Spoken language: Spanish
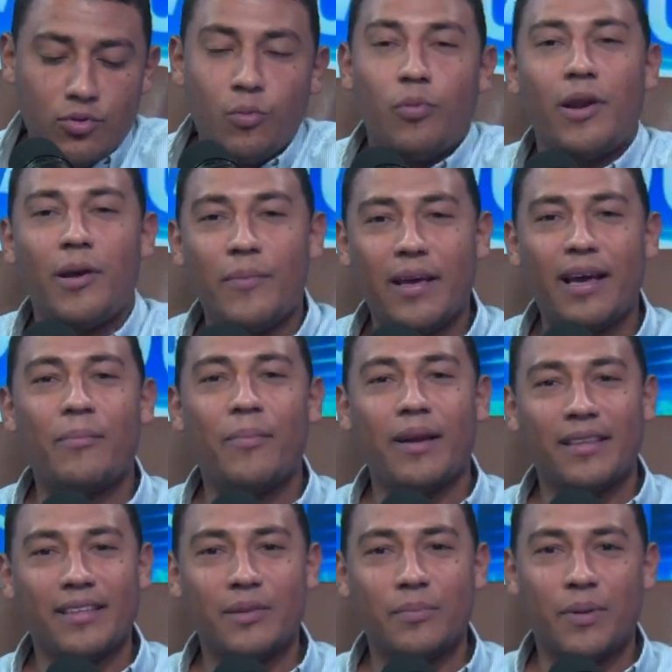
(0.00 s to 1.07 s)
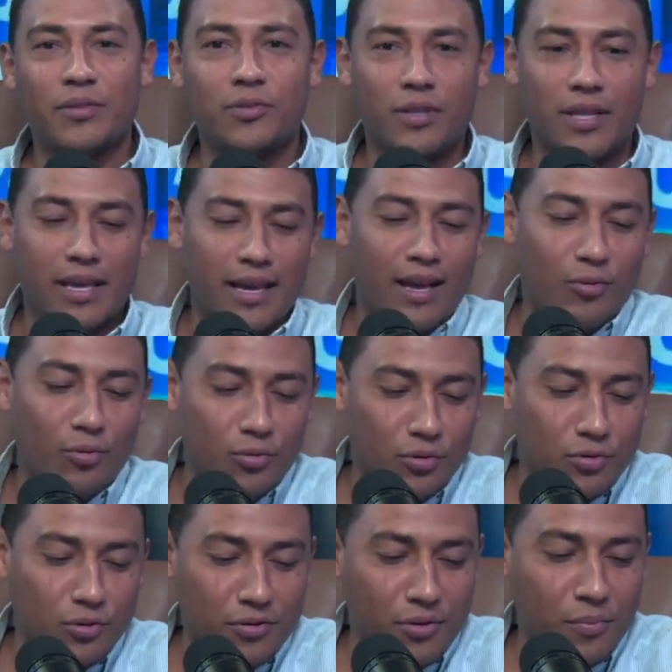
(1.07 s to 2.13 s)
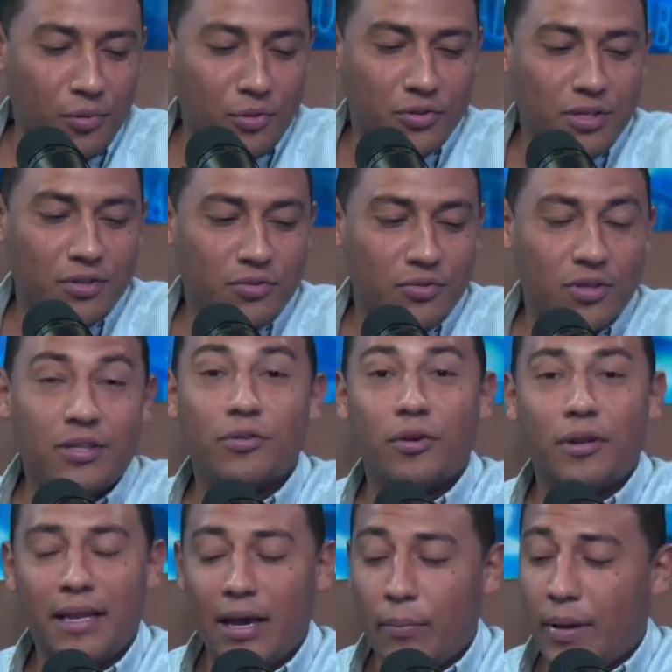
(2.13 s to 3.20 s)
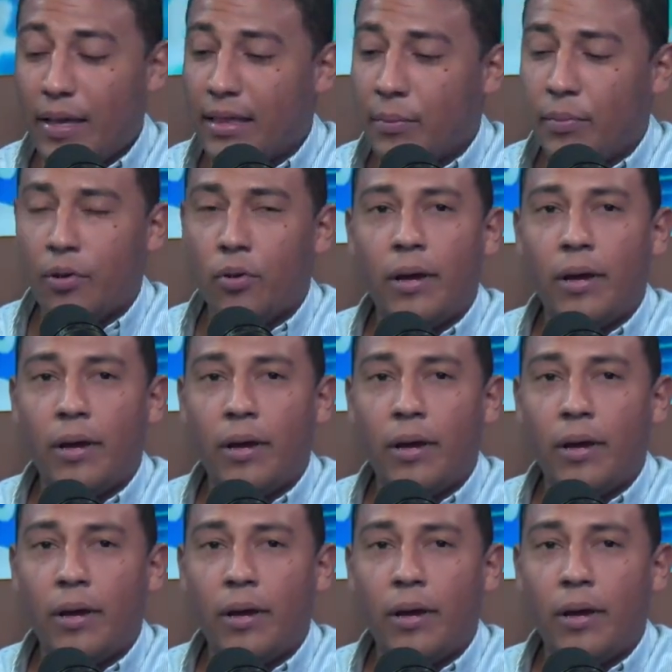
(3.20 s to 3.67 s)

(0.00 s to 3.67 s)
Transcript: sus polémicas participaciones en algunos otros procesos históricamente.